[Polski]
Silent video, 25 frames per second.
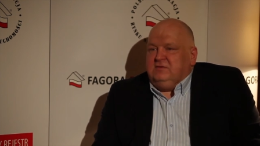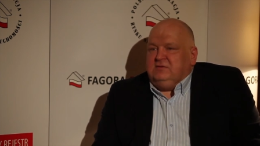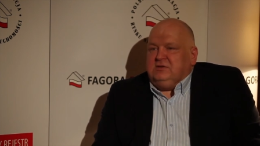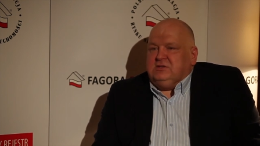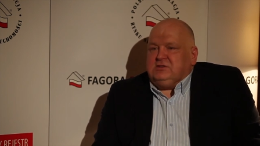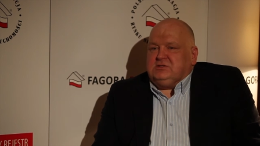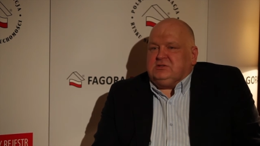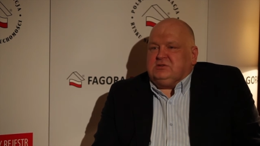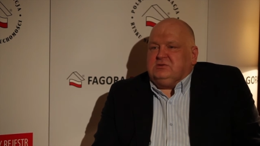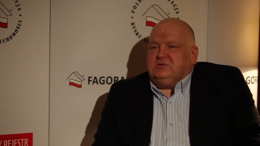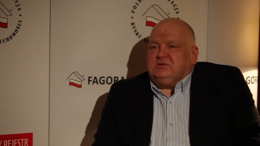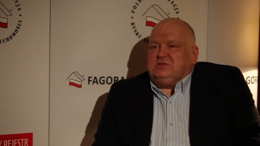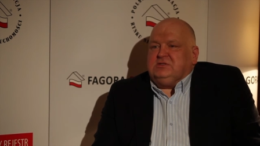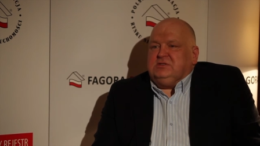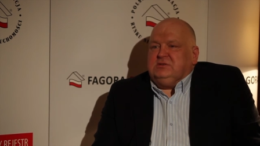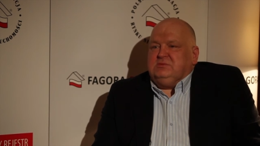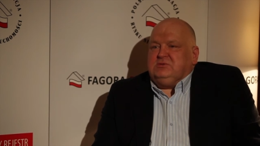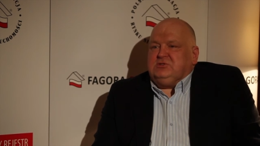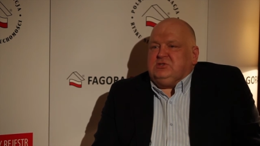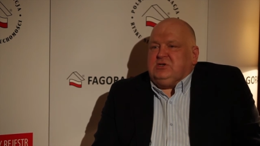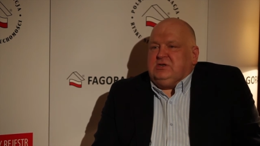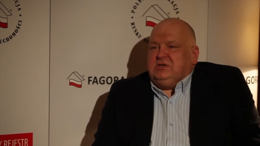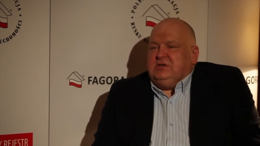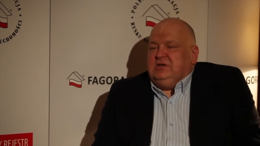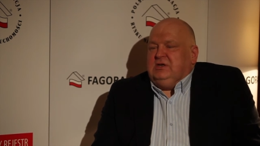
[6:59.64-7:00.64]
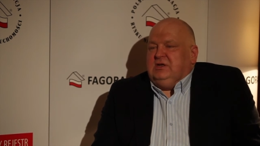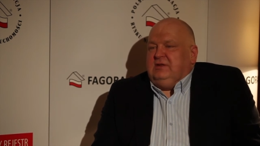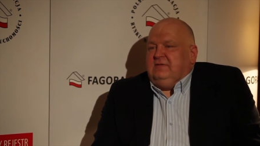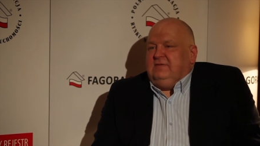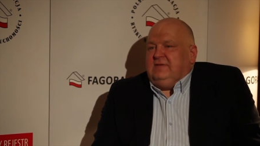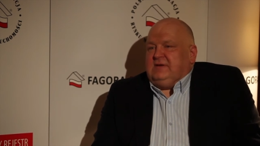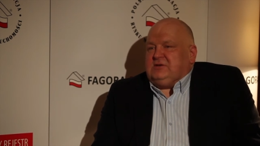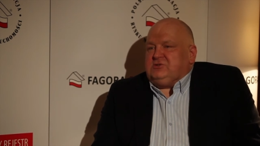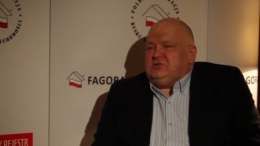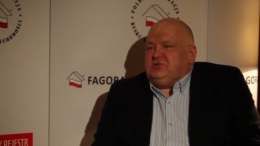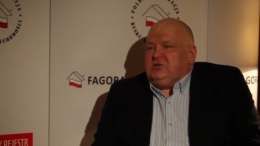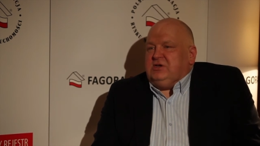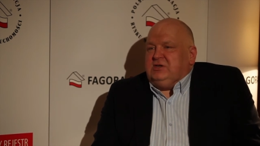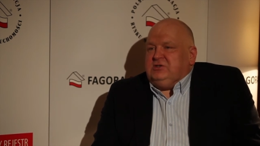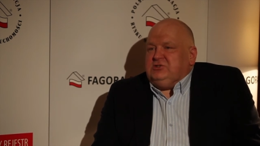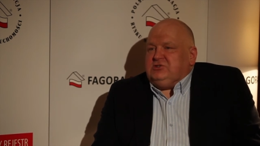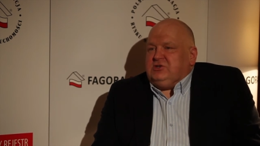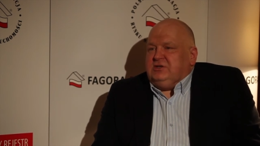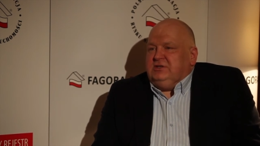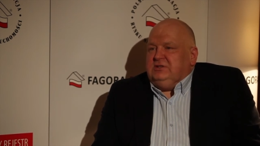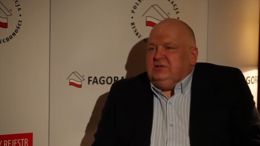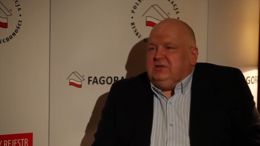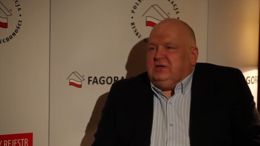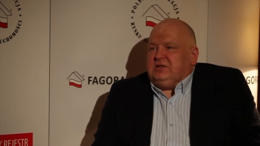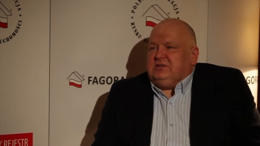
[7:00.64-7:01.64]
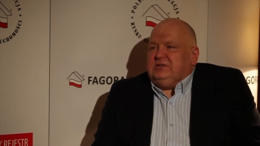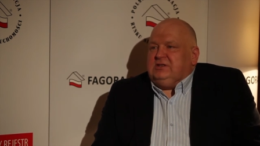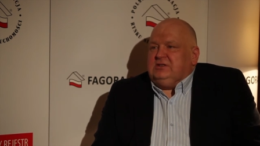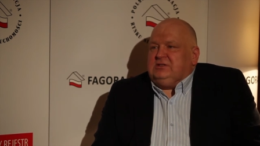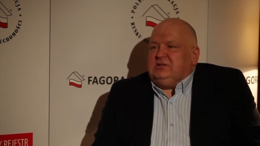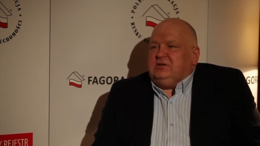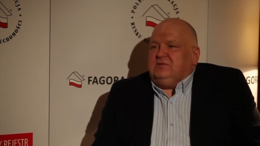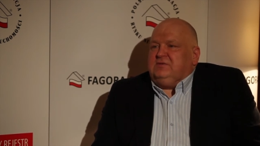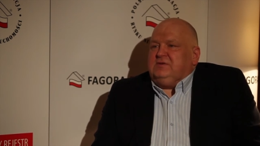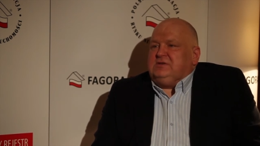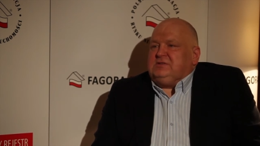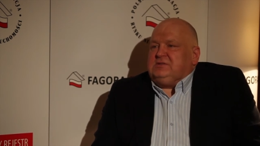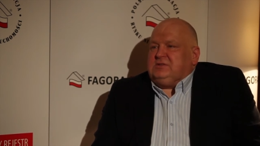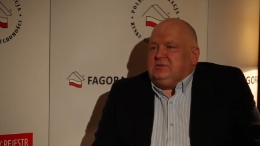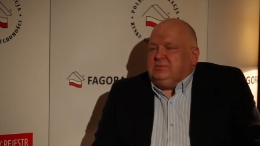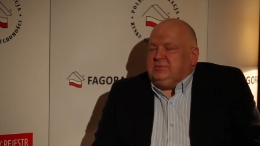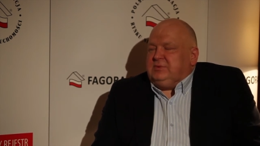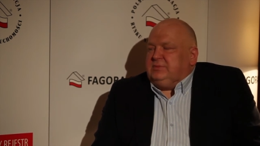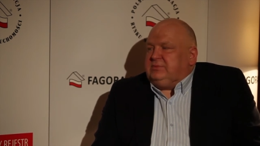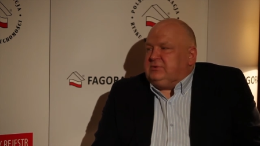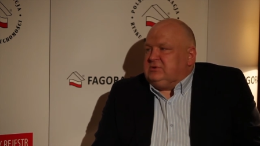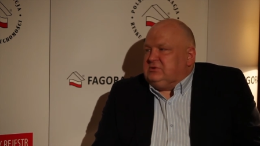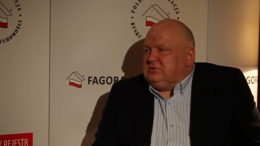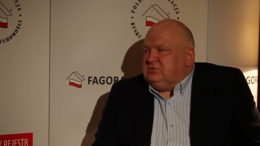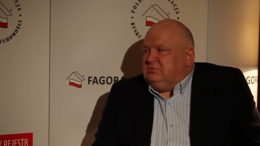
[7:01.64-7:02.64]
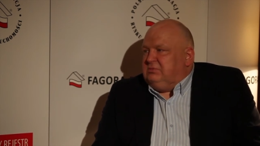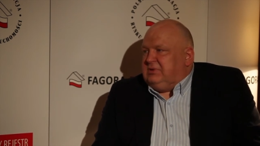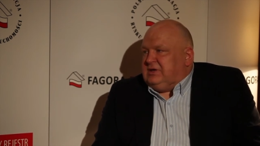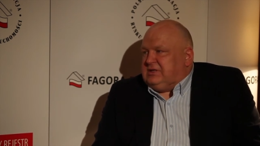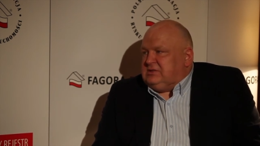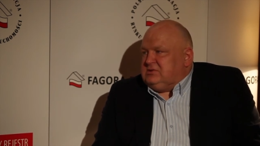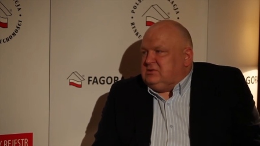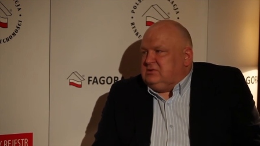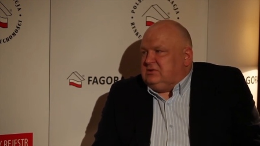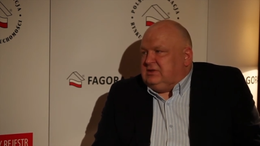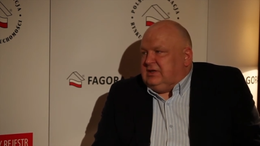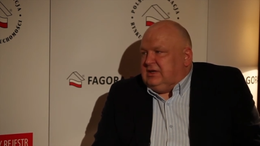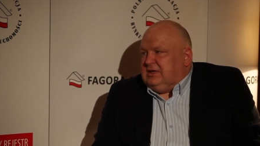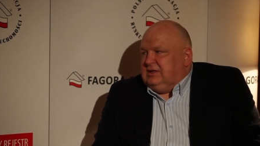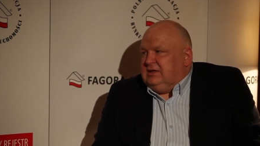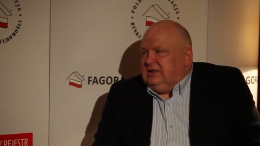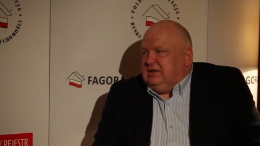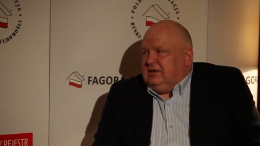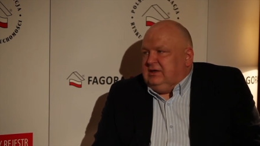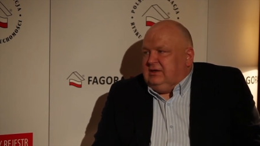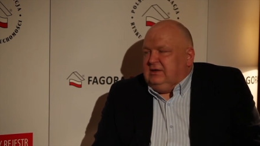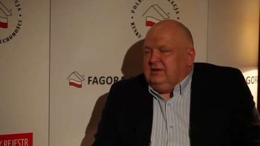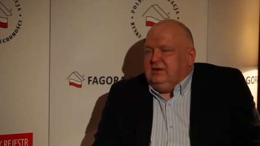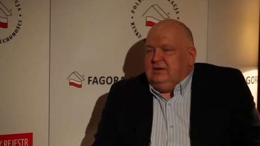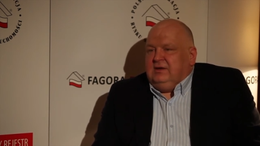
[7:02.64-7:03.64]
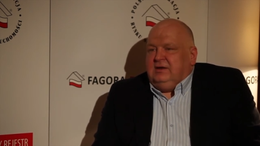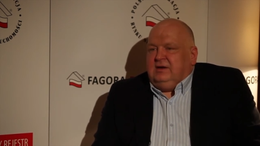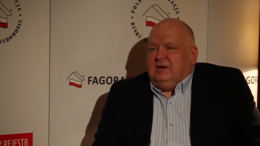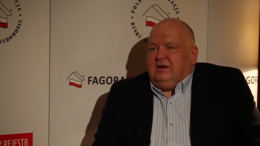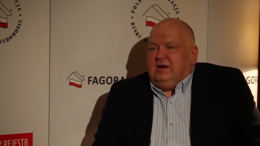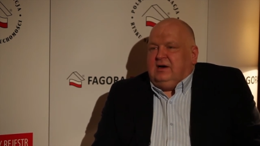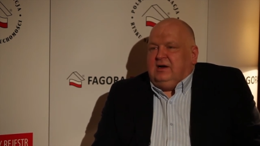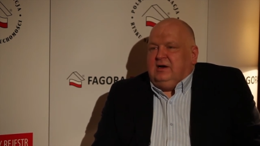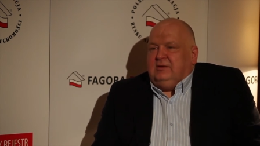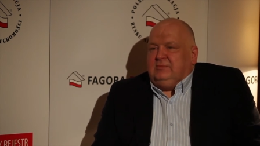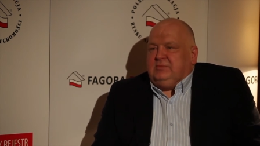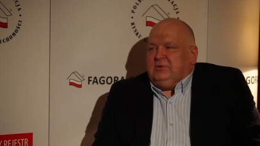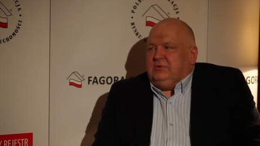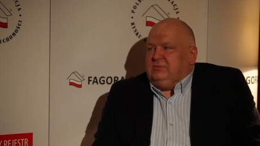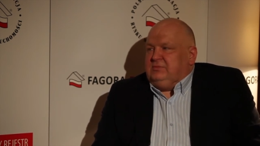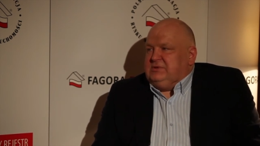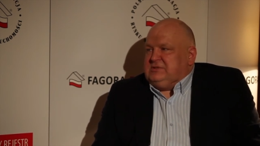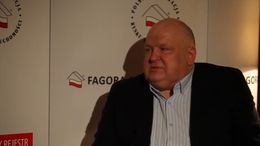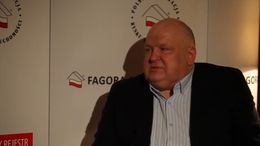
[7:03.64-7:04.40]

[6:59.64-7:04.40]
W związku z tym, że narzędzia internetowe są po prostu bardzo tanie albo